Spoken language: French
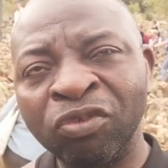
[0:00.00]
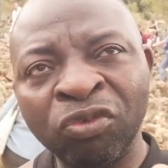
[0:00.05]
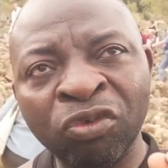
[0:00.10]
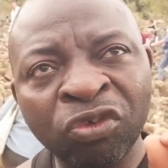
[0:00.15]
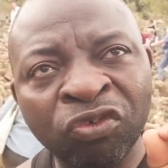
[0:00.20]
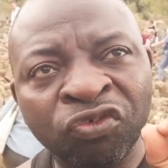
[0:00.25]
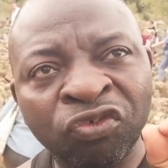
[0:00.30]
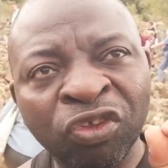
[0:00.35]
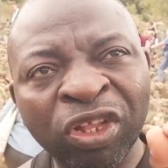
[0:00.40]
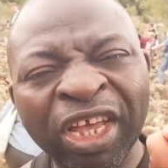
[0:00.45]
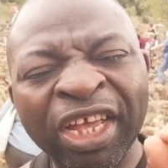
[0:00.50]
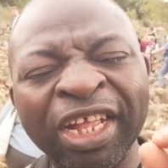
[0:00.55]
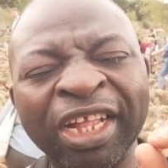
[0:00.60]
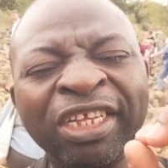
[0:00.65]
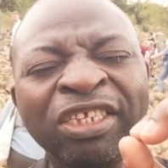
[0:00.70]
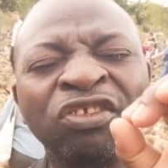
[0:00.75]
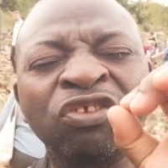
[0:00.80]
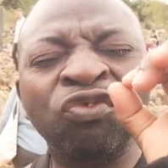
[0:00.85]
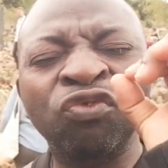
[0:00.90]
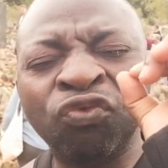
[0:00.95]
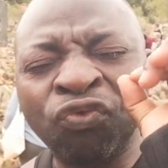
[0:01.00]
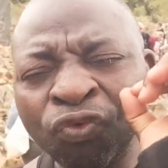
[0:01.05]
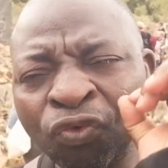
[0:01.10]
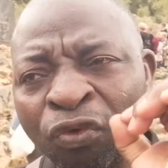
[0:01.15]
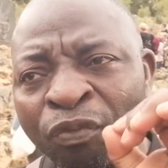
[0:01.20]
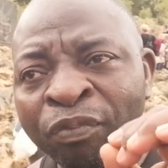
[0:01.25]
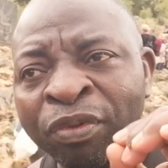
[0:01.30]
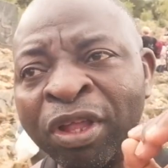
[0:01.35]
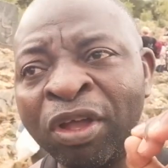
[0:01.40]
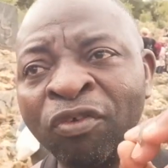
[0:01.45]
Le soleil reste
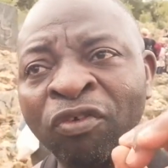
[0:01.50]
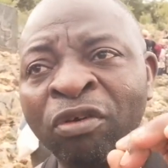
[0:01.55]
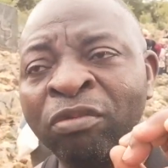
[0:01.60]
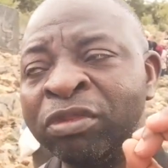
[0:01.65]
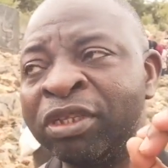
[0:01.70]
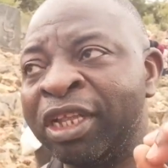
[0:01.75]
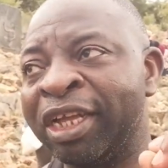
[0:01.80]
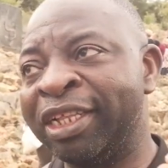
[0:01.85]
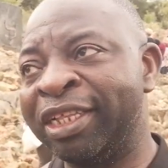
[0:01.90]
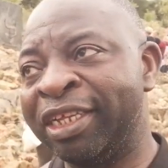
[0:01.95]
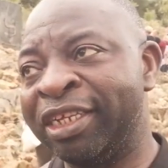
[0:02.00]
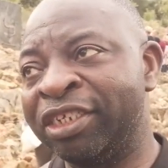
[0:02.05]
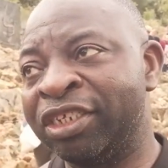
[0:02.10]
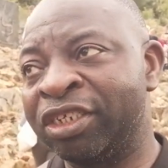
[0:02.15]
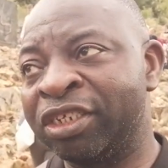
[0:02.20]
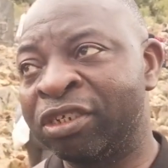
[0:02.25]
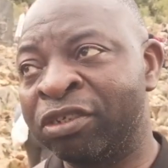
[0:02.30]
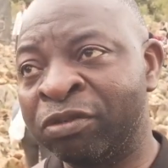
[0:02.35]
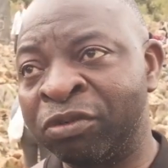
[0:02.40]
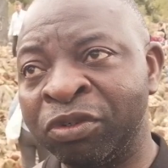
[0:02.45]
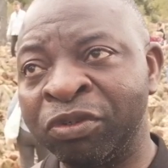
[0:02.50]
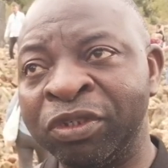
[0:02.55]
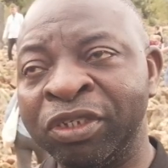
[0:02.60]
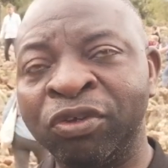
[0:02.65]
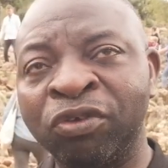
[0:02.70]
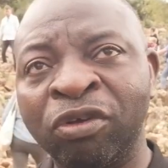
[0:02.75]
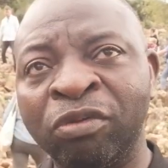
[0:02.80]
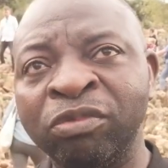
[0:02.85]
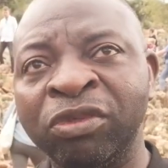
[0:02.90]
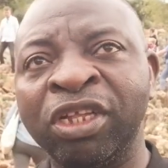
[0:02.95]
tout blanc comme de la neige, comme
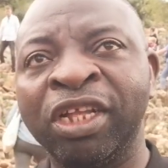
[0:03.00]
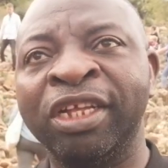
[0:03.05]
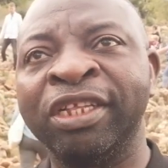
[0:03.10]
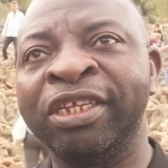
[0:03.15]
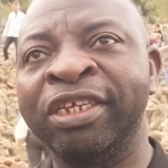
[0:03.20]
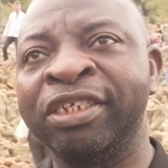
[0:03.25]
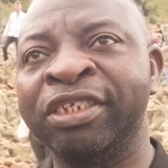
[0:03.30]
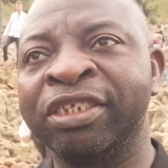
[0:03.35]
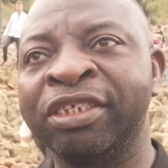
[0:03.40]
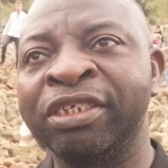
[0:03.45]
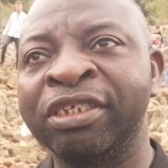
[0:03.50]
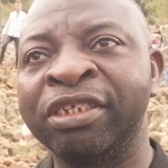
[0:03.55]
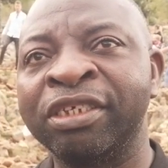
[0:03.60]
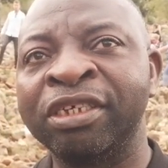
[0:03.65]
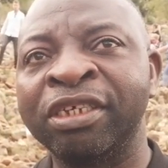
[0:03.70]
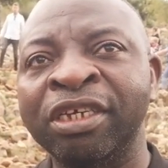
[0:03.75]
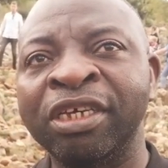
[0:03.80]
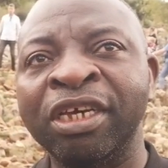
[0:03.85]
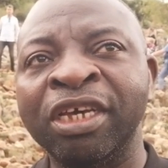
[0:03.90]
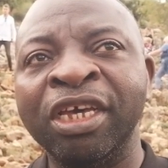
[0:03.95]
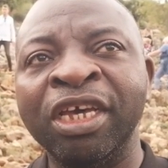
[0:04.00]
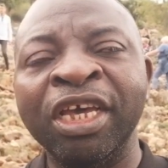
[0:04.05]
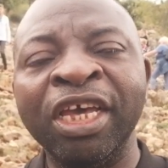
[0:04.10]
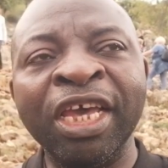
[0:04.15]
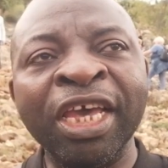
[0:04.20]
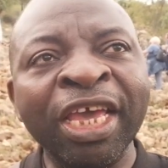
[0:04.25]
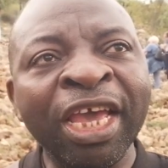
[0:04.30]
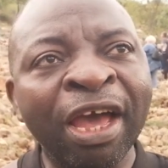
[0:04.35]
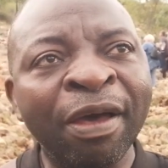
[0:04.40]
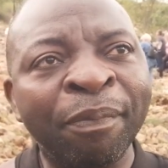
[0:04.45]
je comme de la neige.
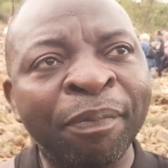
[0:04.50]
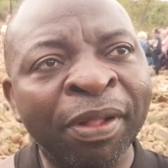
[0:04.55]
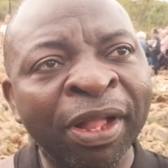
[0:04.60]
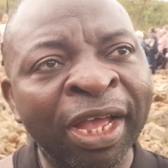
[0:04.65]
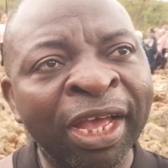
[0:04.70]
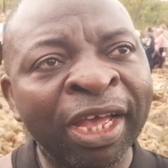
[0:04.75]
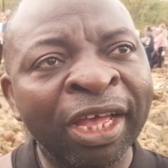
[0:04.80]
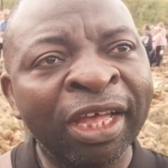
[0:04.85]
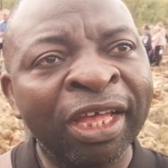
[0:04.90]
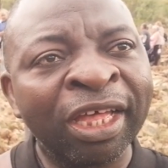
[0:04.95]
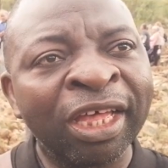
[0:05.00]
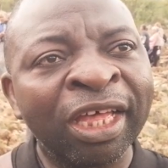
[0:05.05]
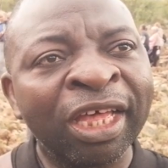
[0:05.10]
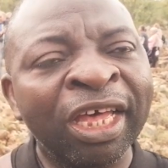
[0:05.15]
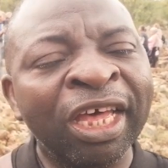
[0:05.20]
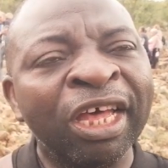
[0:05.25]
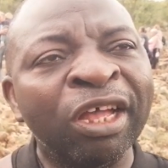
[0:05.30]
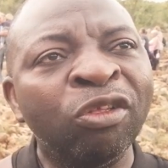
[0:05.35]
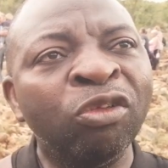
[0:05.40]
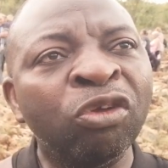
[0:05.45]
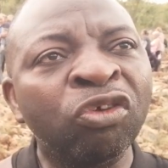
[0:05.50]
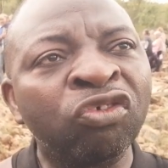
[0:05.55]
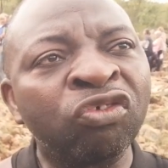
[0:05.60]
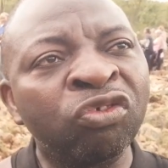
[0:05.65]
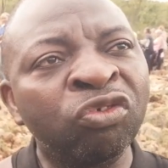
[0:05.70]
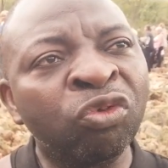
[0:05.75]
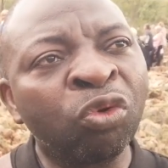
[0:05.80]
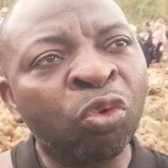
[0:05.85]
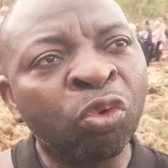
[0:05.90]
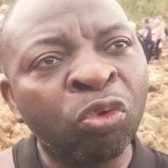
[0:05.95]
Et après, le,
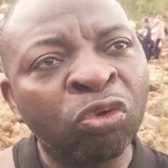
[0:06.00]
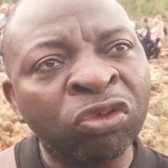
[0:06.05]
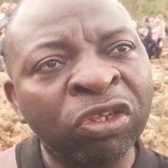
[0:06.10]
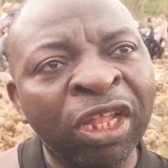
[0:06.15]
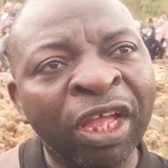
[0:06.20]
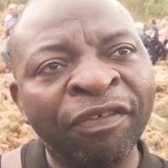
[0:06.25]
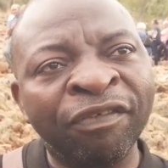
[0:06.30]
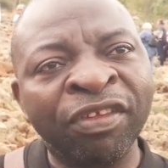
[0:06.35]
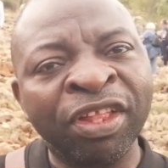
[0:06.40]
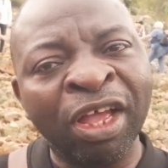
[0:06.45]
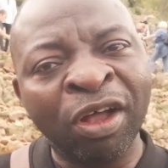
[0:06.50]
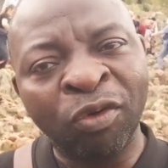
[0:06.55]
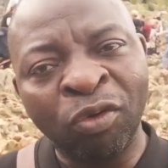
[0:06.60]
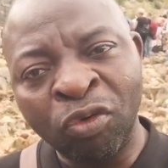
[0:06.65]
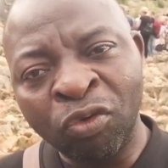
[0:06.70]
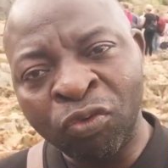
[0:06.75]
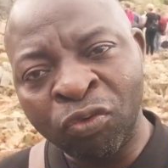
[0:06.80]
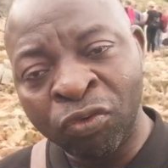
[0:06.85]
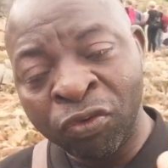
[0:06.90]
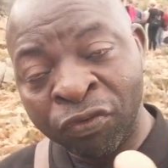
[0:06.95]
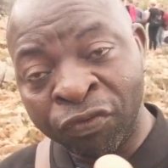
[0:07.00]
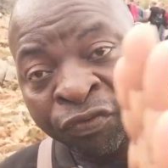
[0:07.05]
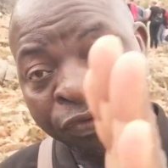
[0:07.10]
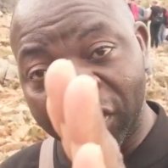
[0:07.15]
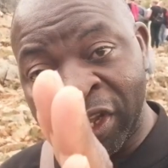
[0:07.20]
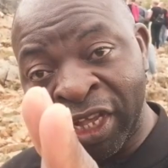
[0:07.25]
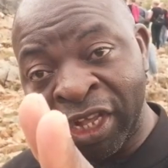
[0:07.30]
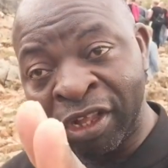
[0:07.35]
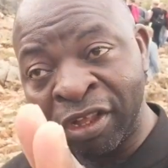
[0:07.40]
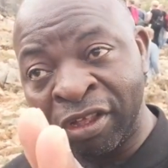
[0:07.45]
rouge là venait encore
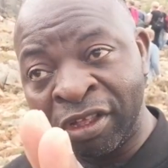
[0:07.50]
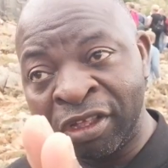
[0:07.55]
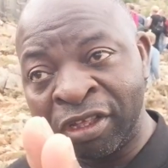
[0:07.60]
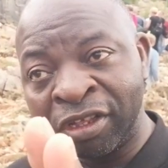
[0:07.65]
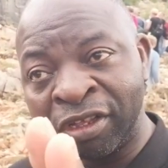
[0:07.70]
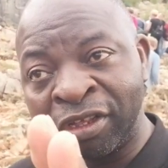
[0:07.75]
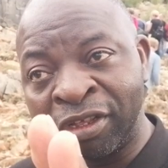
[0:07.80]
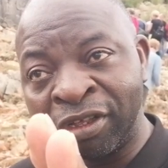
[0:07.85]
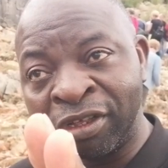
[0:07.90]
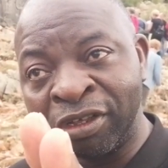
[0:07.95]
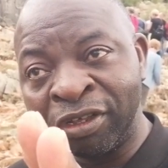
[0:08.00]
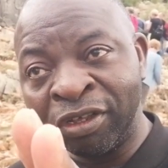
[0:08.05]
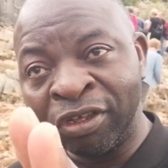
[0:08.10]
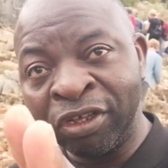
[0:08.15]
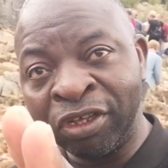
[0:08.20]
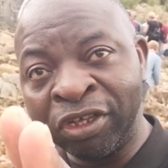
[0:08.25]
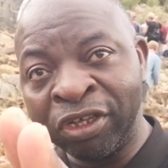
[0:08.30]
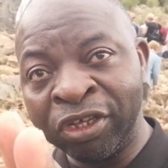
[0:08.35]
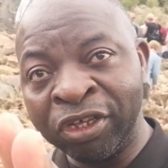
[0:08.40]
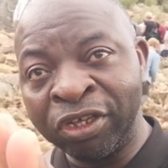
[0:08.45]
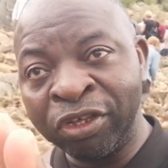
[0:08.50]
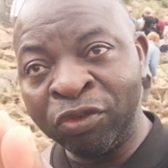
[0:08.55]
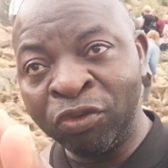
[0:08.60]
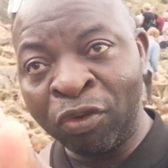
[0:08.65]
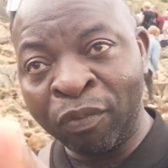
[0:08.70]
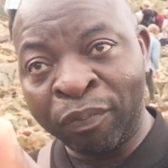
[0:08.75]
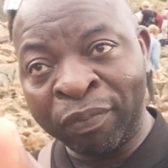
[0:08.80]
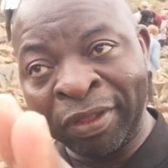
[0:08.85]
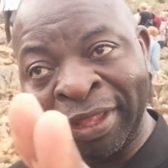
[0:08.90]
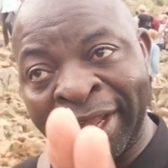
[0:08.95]
couvrir euh,
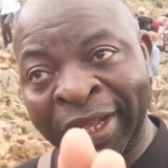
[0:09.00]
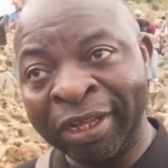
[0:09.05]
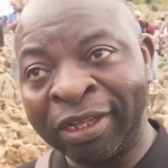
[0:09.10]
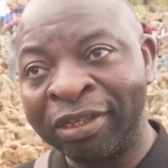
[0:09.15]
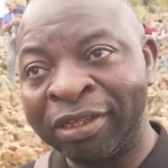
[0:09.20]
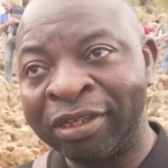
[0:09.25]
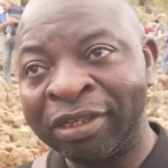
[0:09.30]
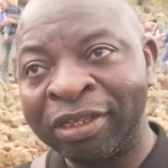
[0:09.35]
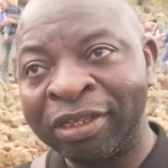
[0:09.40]
le blanc.